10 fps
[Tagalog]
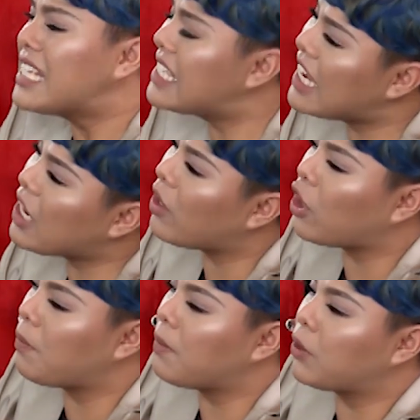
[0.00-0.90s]
Si
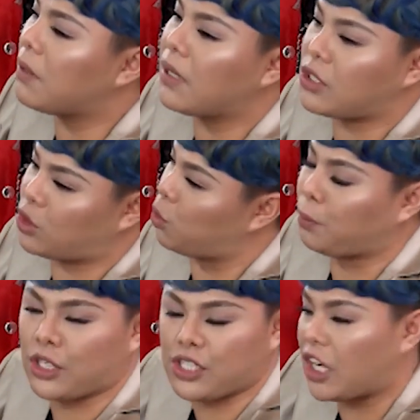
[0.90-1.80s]
Kuya Robin po, di ba,
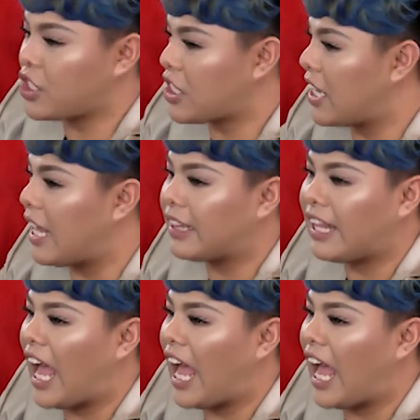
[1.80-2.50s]
superstar siya that mm.